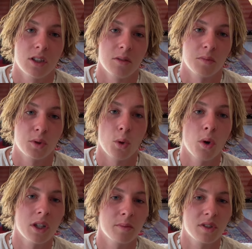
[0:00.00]

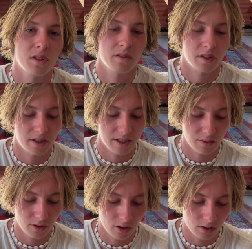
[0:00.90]
Motorrad bzw. sehr
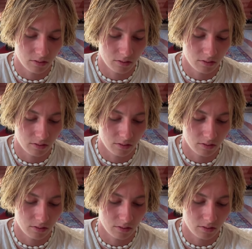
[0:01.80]
viel